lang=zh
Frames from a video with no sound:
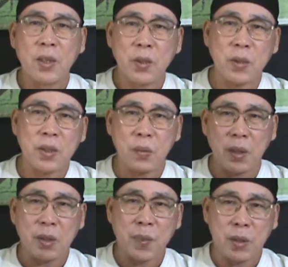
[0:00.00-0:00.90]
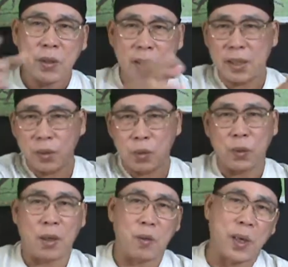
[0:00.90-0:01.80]
就是因为里面有这些
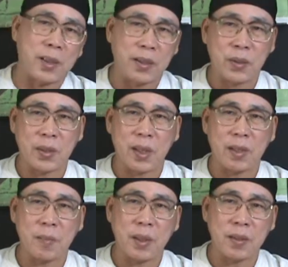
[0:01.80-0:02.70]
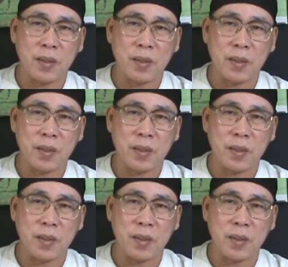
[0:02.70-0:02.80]
重要软体都在里面，